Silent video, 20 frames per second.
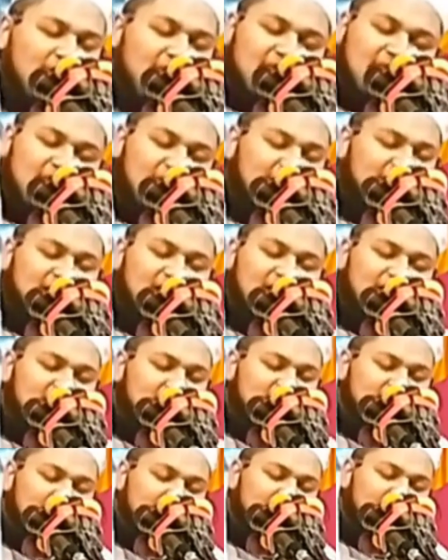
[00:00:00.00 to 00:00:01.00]
এখানে
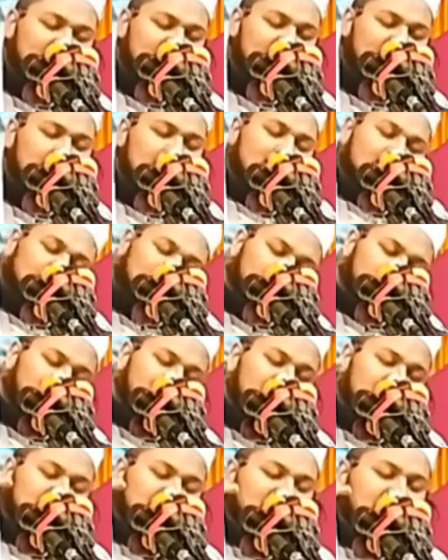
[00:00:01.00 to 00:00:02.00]
রাখা যাবে না
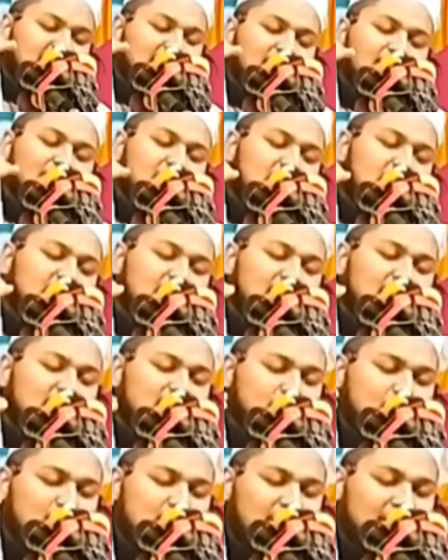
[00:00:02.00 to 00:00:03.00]
দুনিয়া থেকে বিদায়
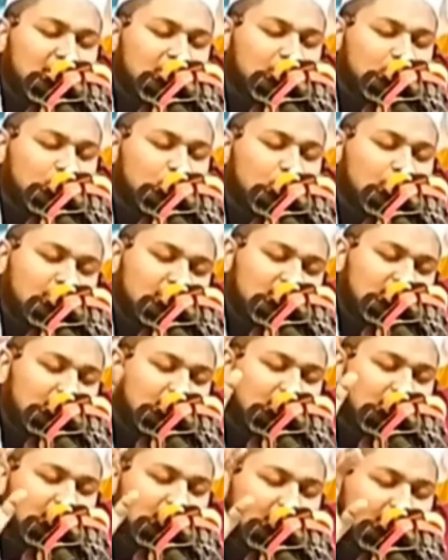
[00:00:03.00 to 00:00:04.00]
তোমারে করে
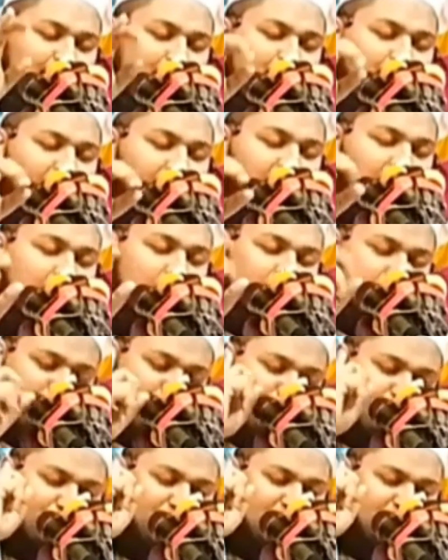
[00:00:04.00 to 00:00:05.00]
দেওয়া লাগবে
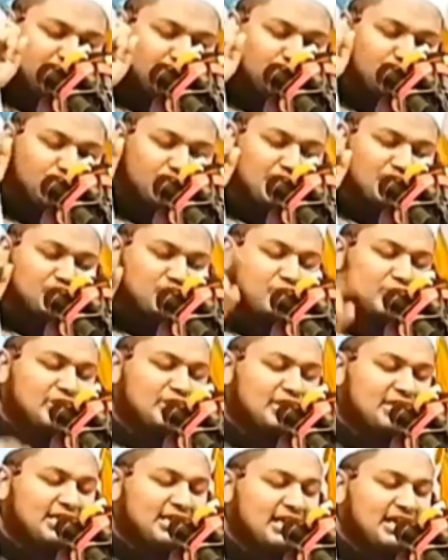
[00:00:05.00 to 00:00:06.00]
সঙ্গে সঙ্গে
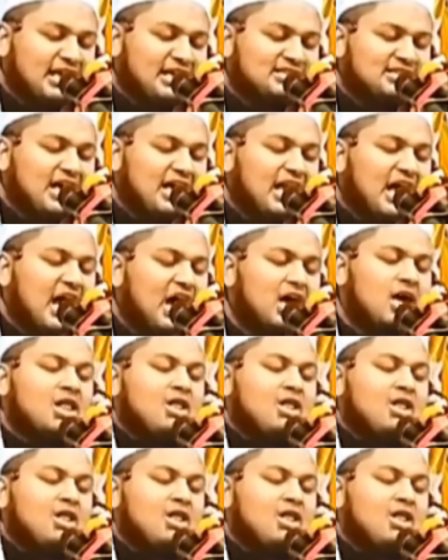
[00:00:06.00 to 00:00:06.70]
সৈনিকেরা যারা